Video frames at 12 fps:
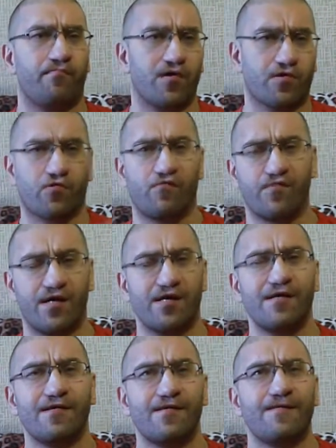ровно,
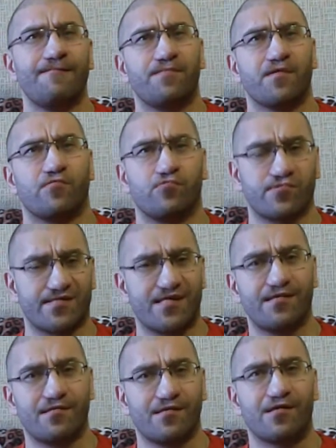у
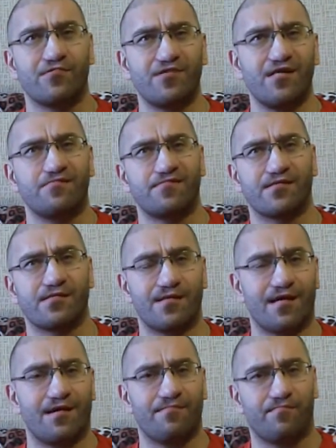зрелых людей
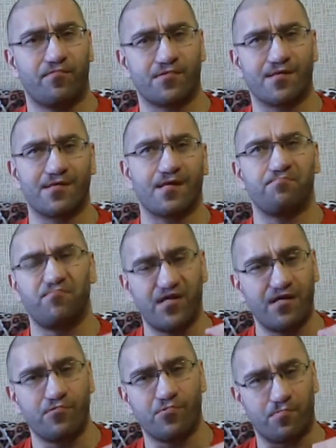всегда вот этот
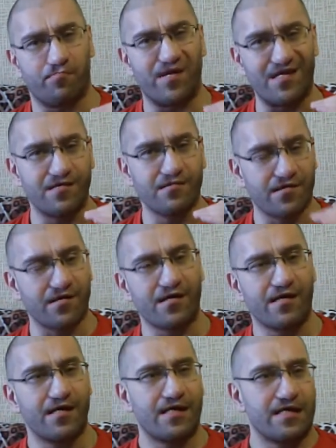период притирки –
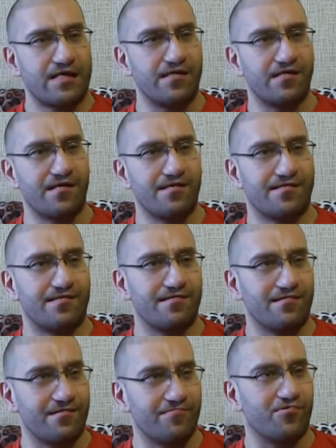есть.
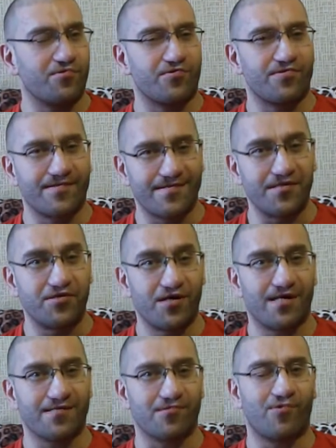И вот
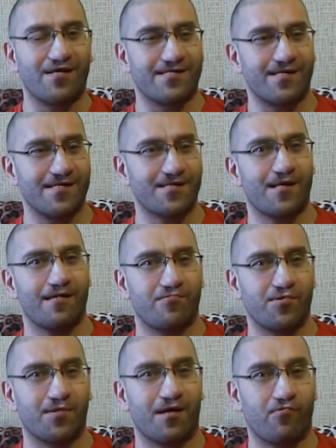сейчас у нас настал
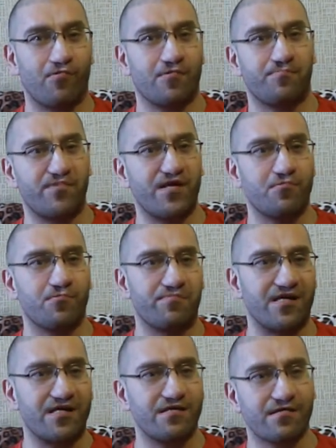вот такой вот период
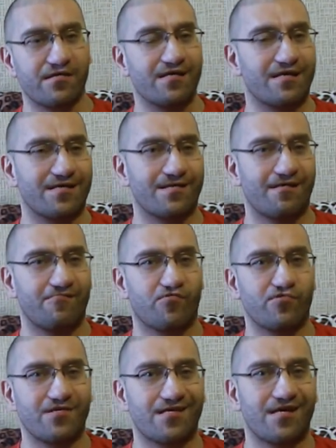притирки, когда
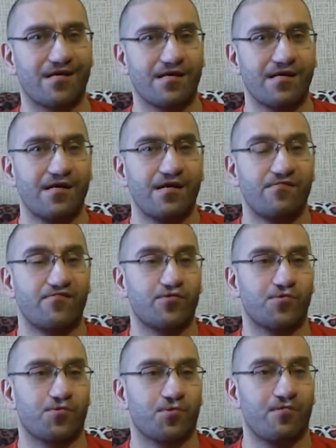вроде как
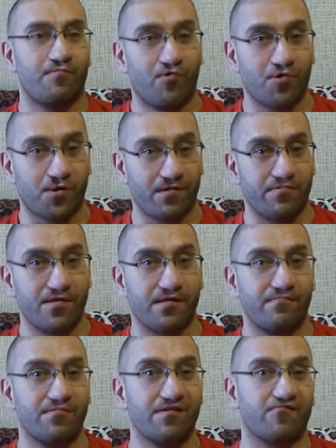все, что можно было,
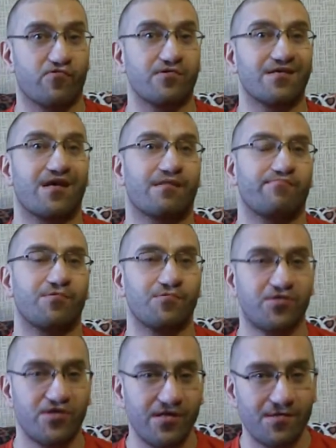мы вроде как
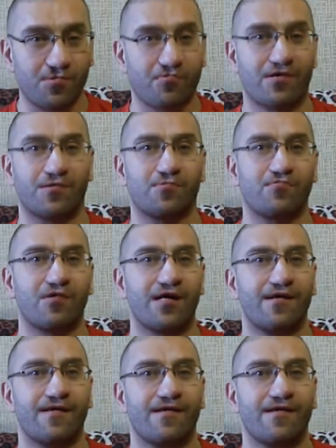получили друг от друга.